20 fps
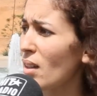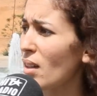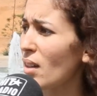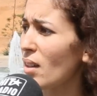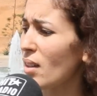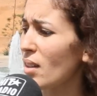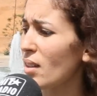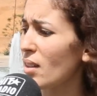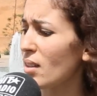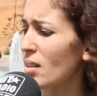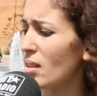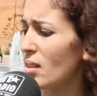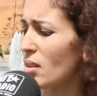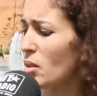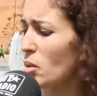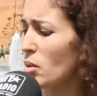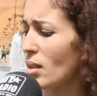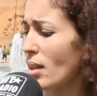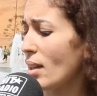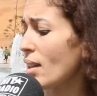آه،
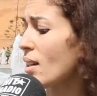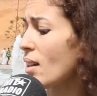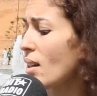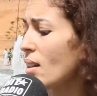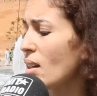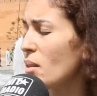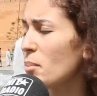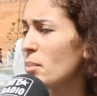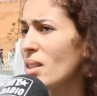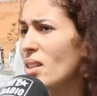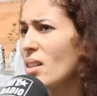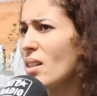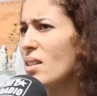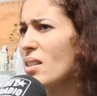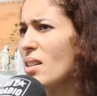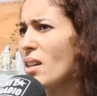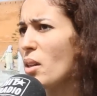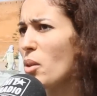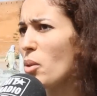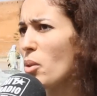يغير على
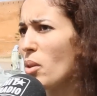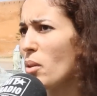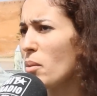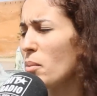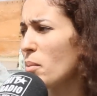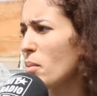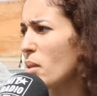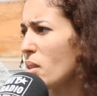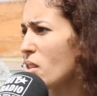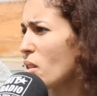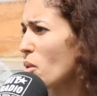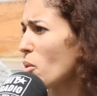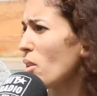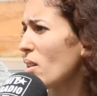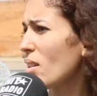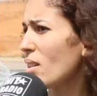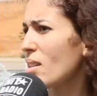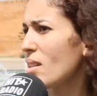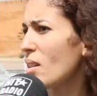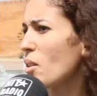المدينه ديالو باش
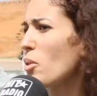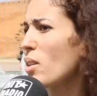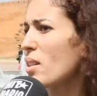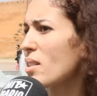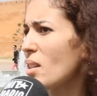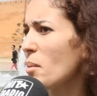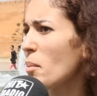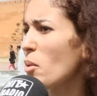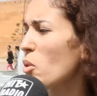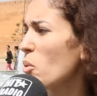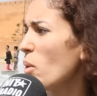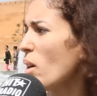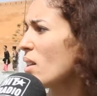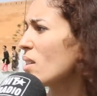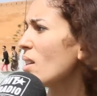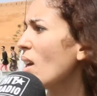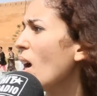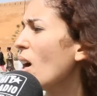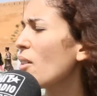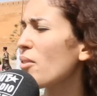يقول يقول لك زعما كل
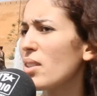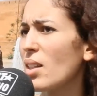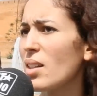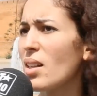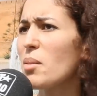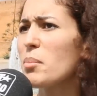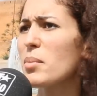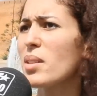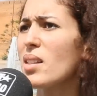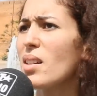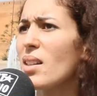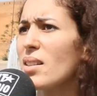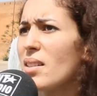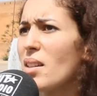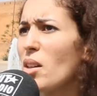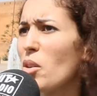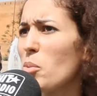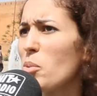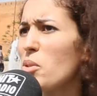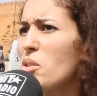واحد يحافظ على المدينه
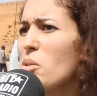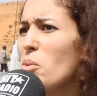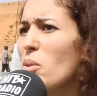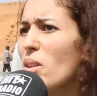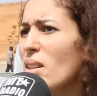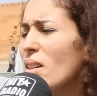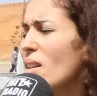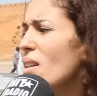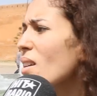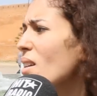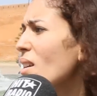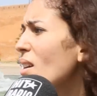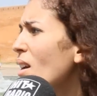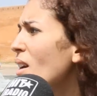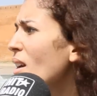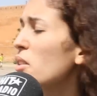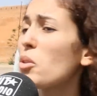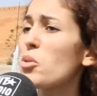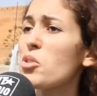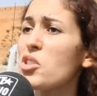ديالو باش يولي
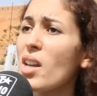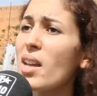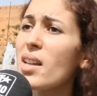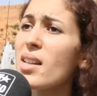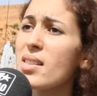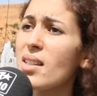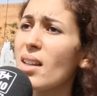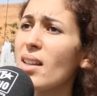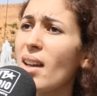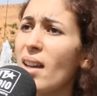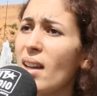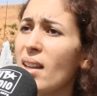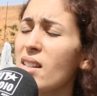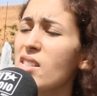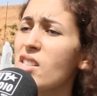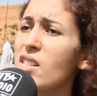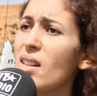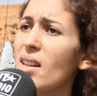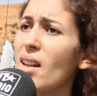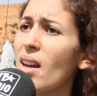ويديروا جائزه كاع
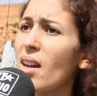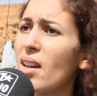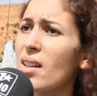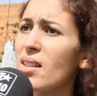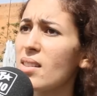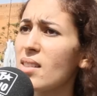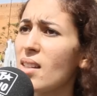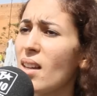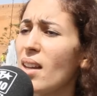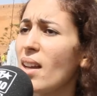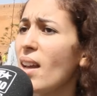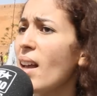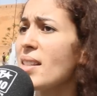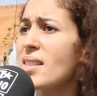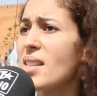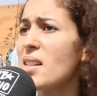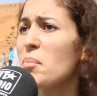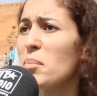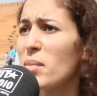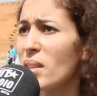علاش لا تاع
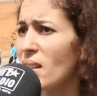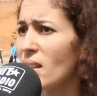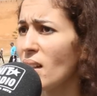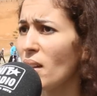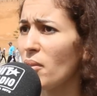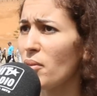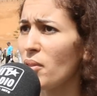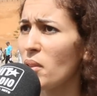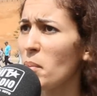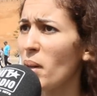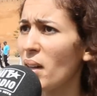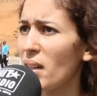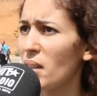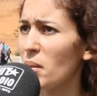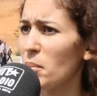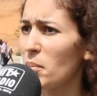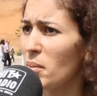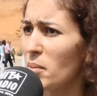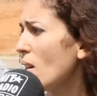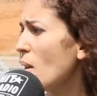احسن مدينه في
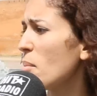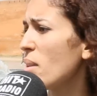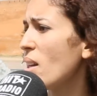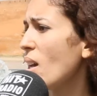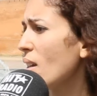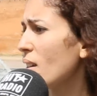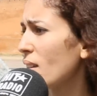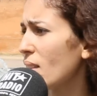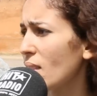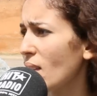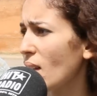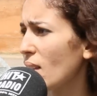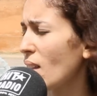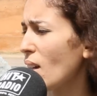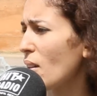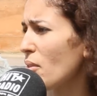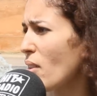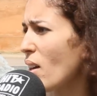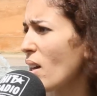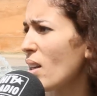المغرب لا من ناحيه
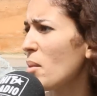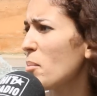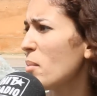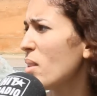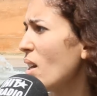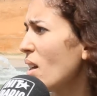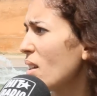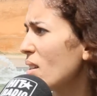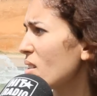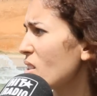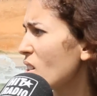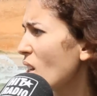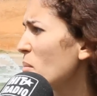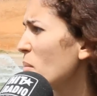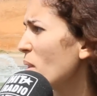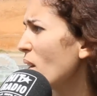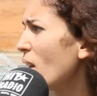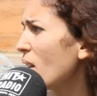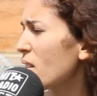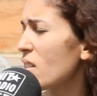النظافه لا من ناحيه
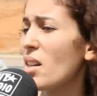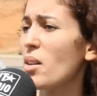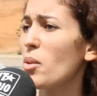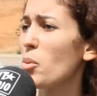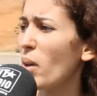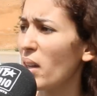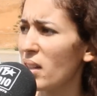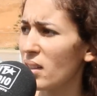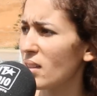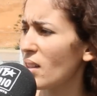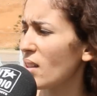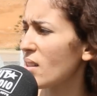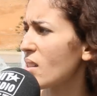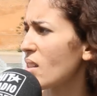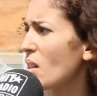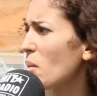شحال من حاجه للوعي ديال